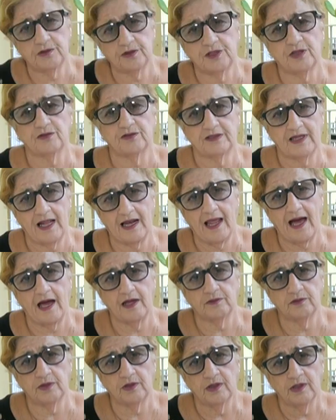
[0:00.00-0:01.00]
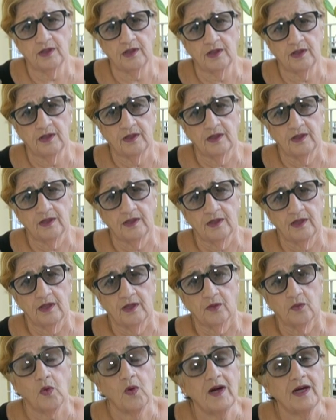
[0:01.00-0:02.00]
do seu salário.
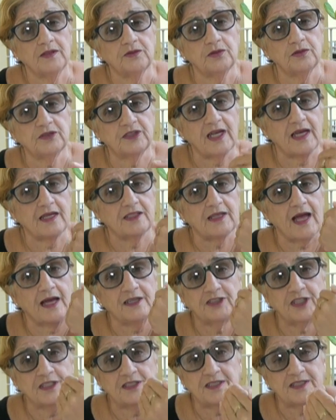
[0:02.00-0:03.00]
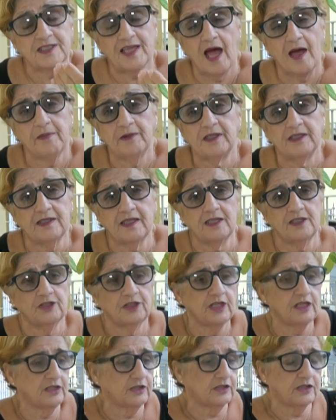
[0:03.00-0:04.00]
Quando já a gente sabe que tem
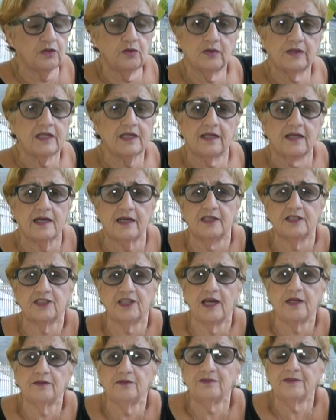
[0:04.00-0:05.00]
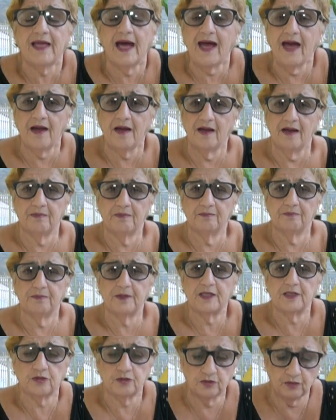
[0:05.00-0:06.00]
gente que o que ganha já não dá
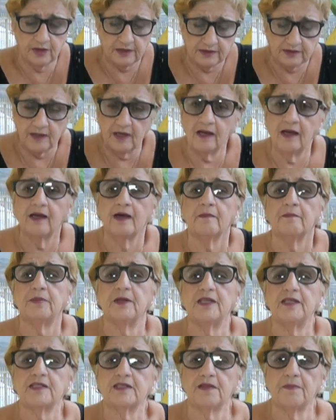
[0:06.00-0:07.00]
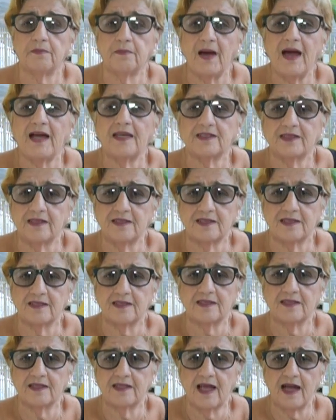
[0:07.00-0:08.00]
para as suas principais
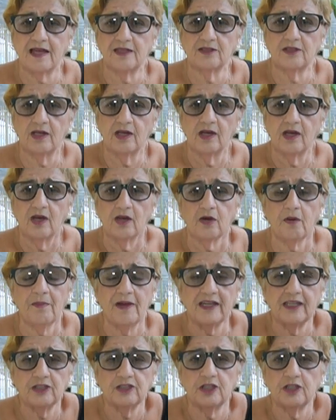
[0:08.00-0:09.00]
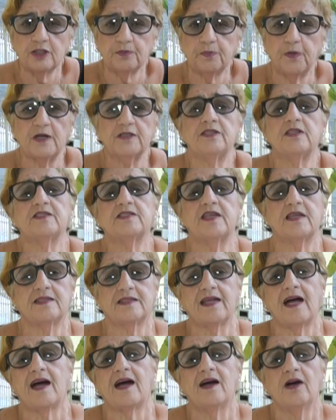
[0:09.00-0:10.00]
necessidades, como é que a gente pode
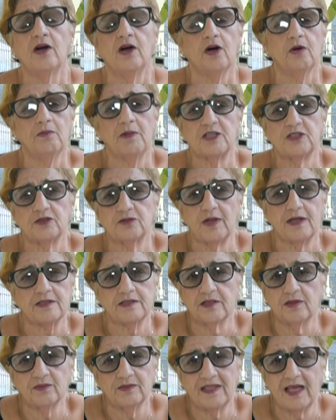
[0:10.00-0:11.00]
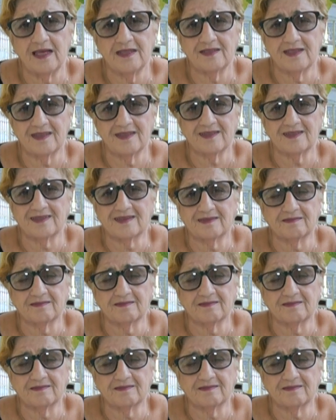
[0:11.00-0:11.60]
aceitar uma situação dessa